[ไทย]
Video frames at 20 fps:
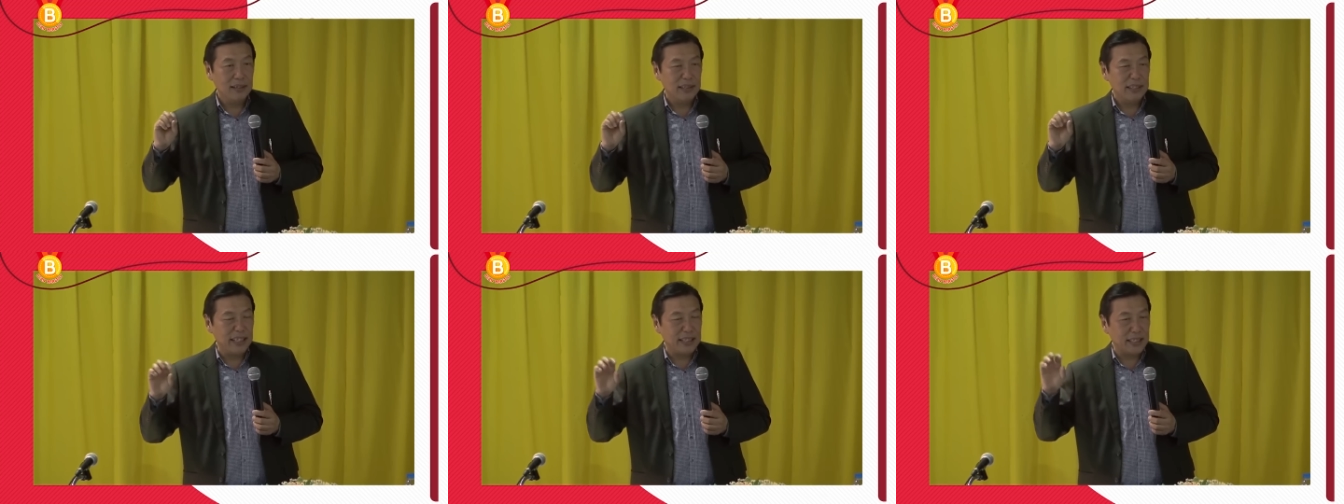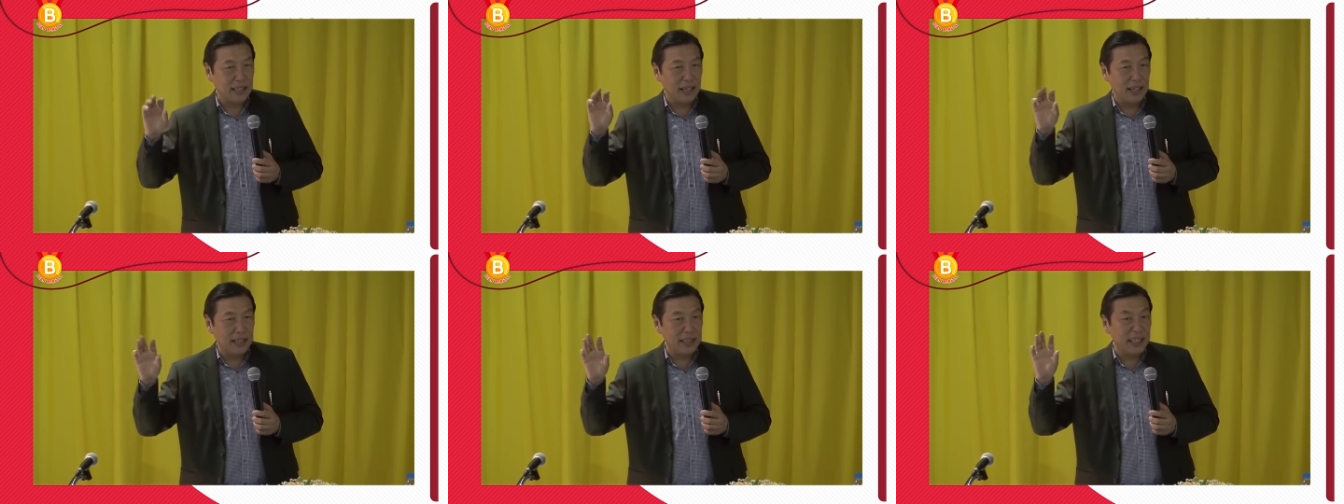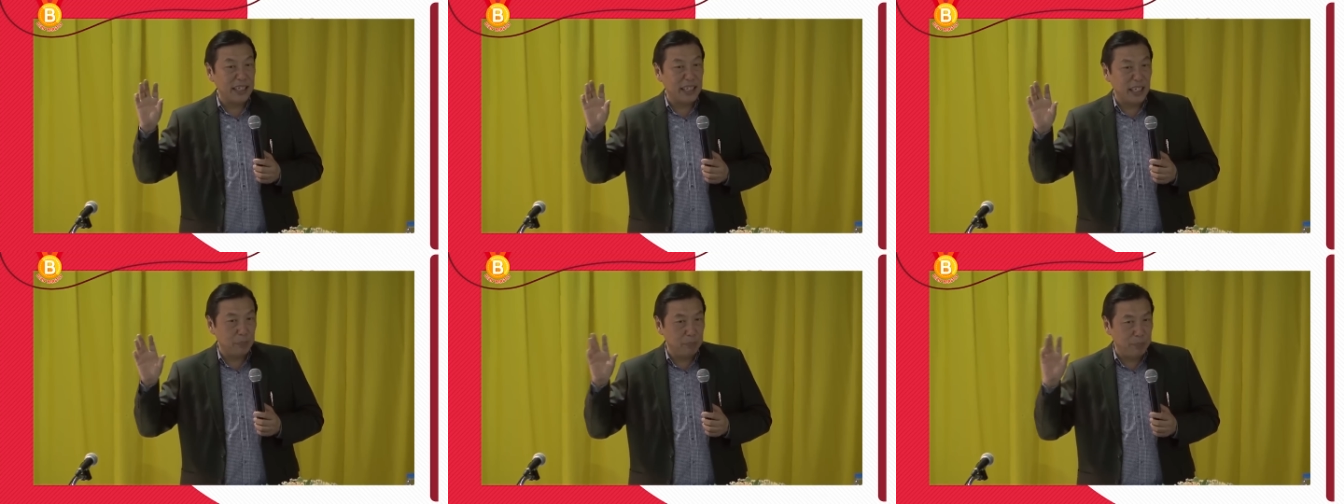ยิ่งเจริญ
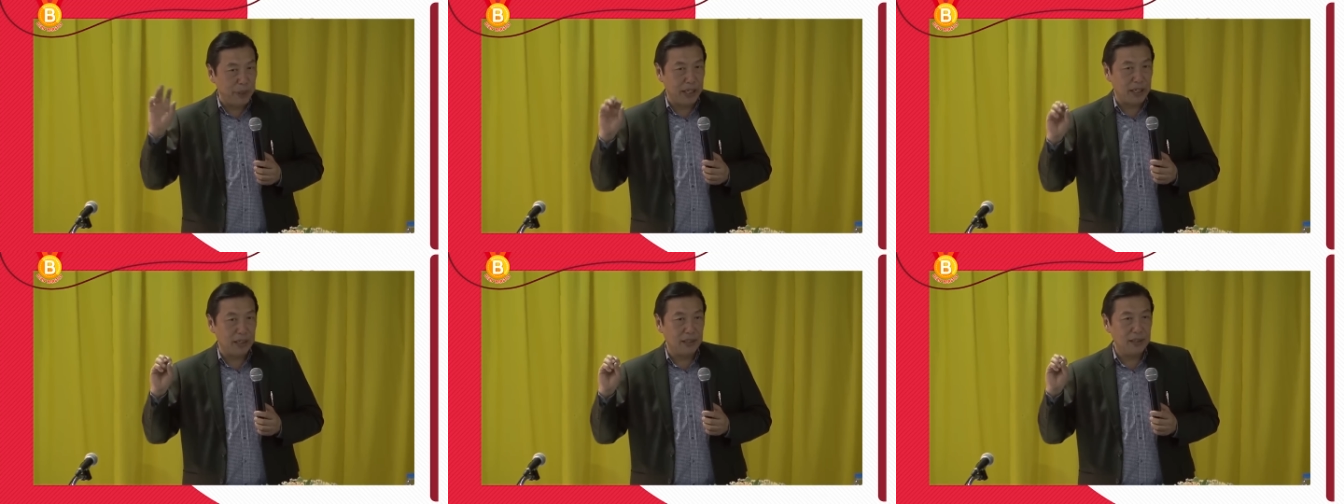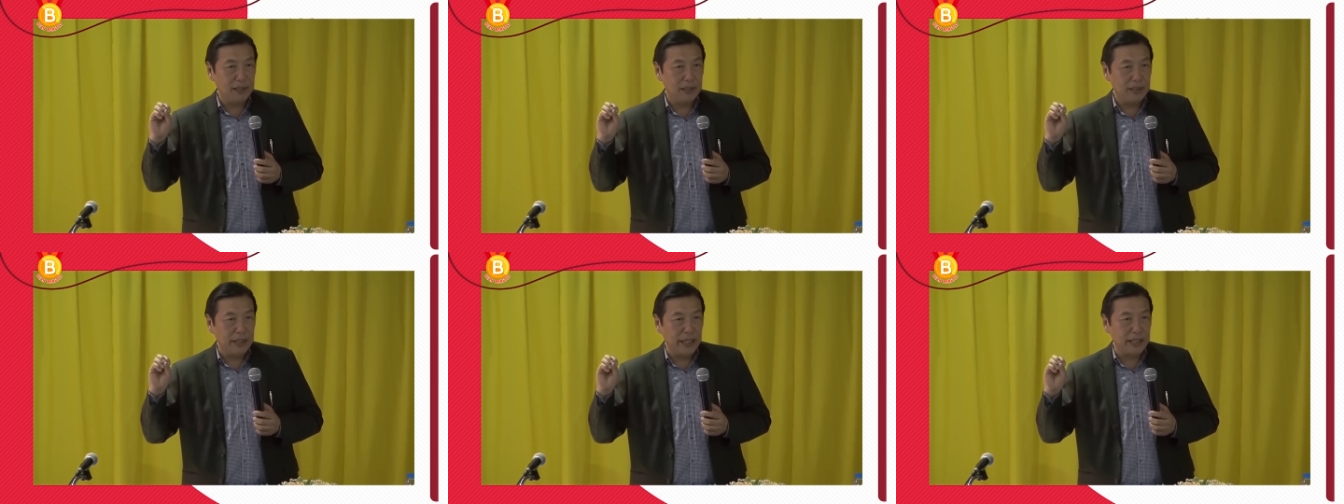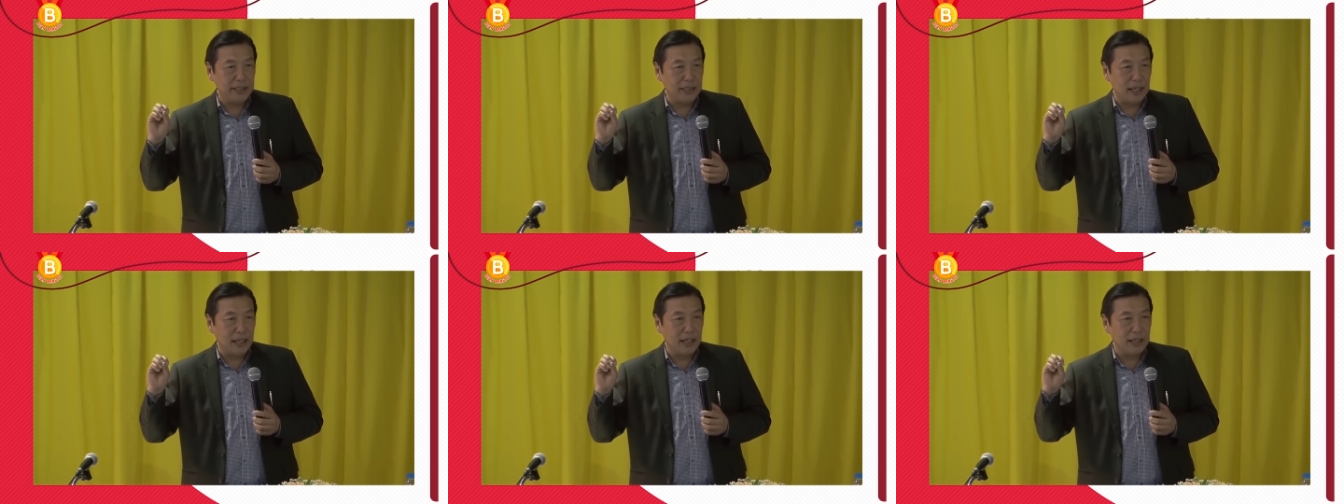ยิ่งกินผิด ยิ่ง
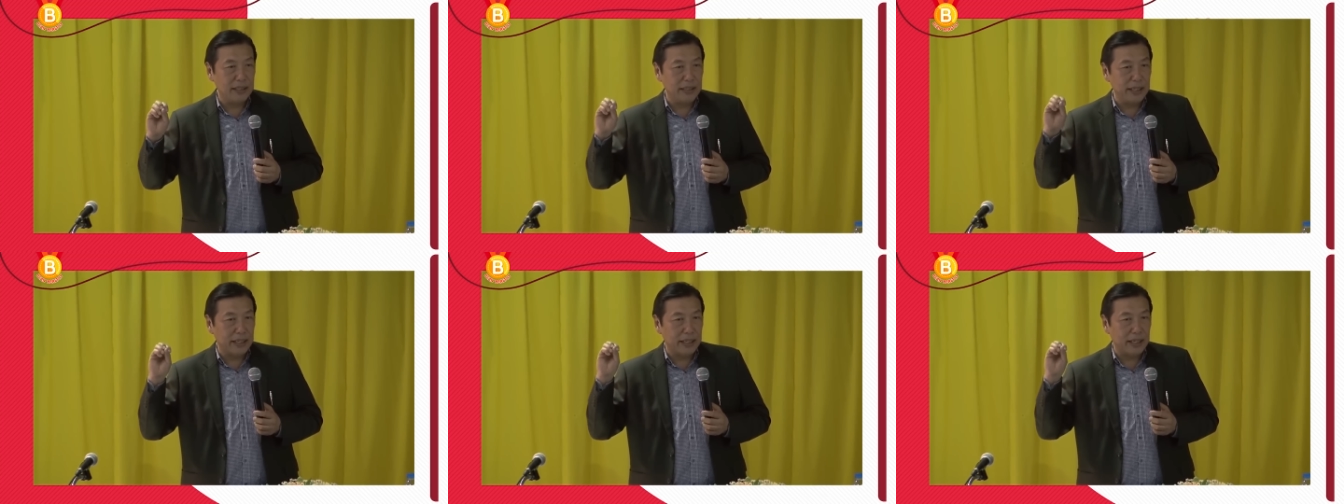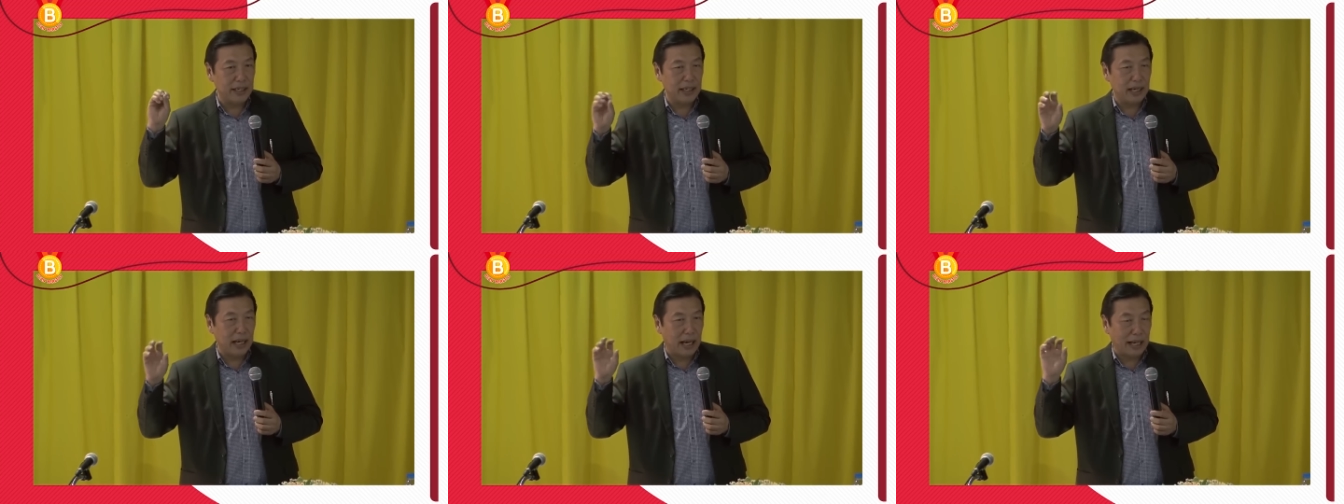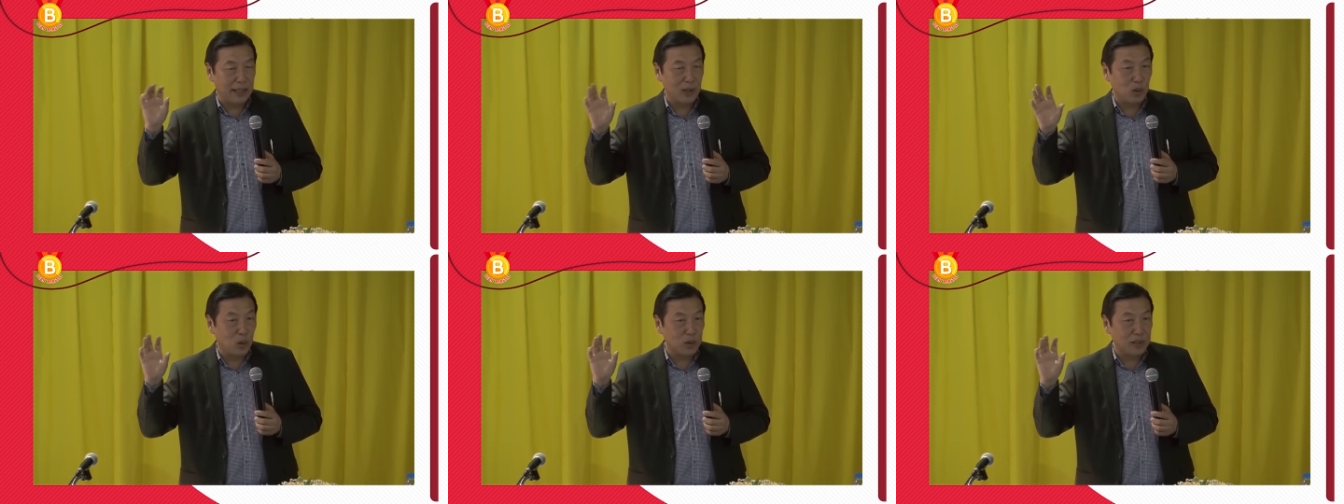เจริญยิ่งกินอาหา
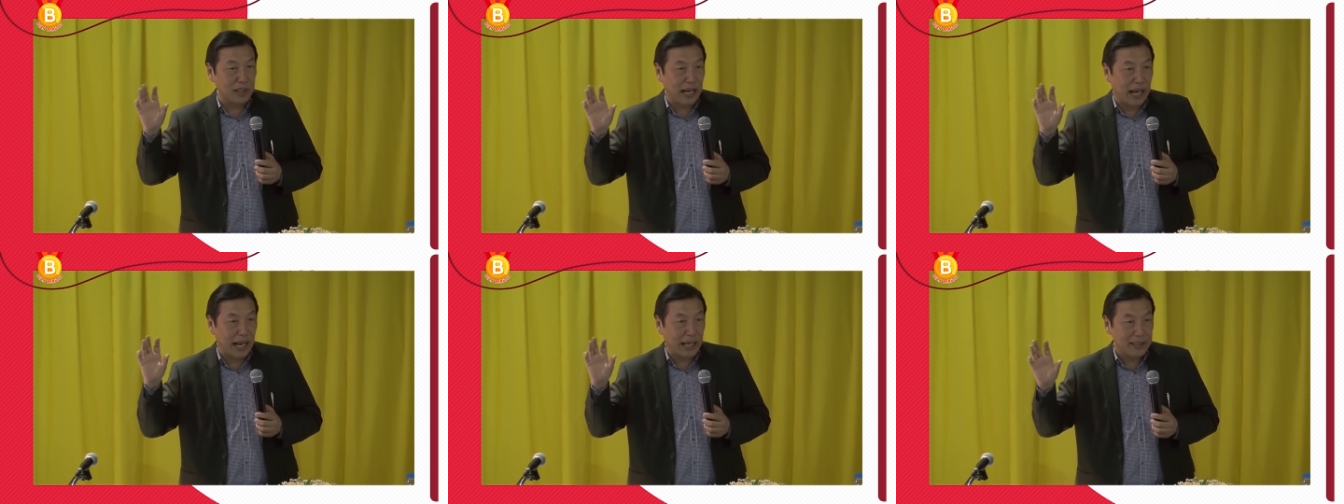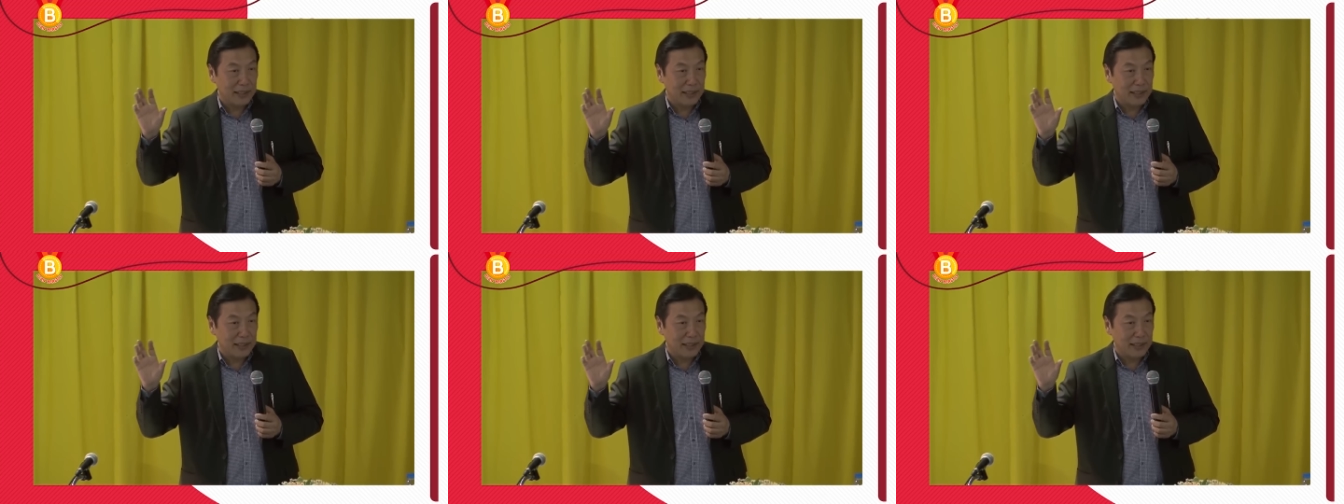รโฆษณา